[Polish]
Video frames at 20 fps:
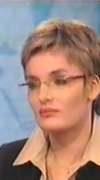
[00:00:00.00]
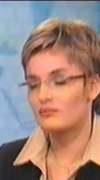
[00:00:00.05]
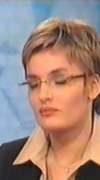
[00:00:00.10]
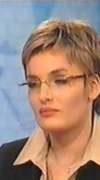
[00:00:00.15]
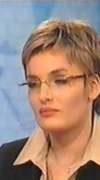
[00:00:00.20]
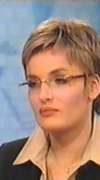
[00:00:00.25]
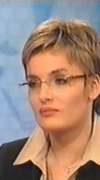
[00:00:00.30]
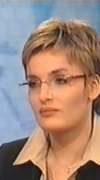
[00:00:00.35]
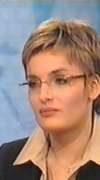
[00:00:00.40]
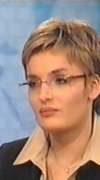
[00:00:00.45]
i
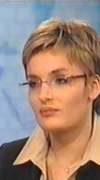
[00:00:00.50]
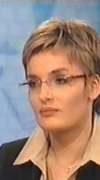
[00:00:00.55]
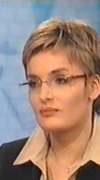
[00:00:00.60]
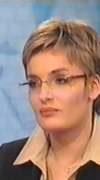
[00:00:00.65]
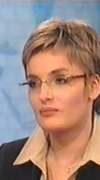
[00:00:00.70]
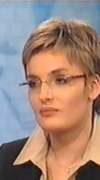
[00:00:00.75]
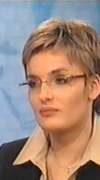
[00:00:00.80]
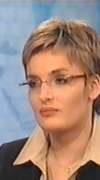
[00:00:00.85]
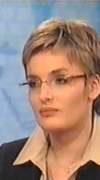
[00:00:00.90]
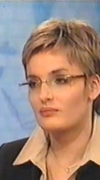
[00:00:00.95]

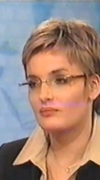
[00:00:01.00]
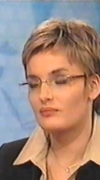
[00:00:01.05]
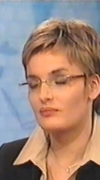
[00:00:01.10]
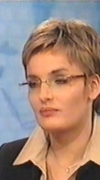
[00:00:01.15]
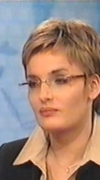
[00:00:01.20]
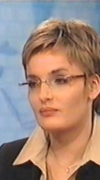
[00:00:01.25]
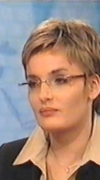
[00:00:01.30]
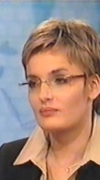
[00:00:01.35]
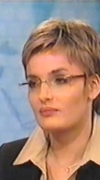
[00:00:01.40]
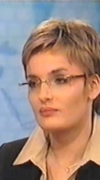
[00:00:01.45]
poszczególnych
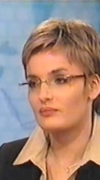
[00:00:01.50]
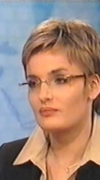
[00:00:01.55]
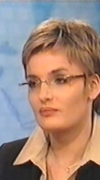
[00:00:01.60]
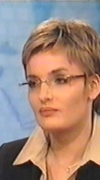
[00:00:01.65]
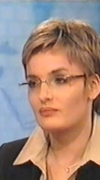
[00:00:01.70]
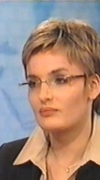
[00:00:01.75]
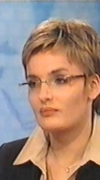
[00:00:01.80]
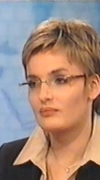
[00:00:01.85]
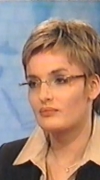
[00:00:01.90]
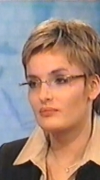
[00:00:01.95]
jej
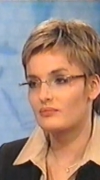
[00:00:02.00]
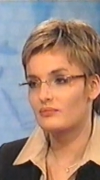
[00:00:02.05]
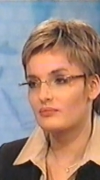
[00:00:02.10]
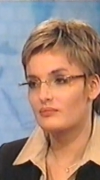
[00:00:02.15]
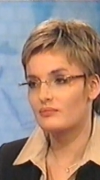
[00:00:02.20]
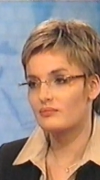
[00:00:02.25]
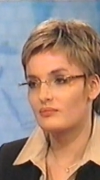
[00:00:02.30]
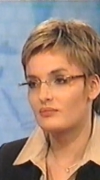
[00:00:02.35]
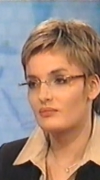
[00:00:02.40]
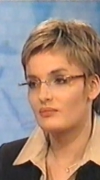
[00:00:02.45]
e,
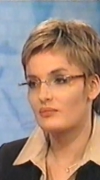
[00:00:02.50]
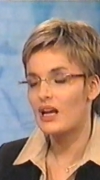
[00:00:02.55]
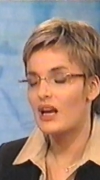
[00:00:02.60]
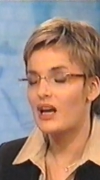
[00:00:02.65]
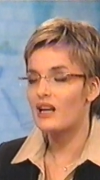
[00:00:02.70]
członków.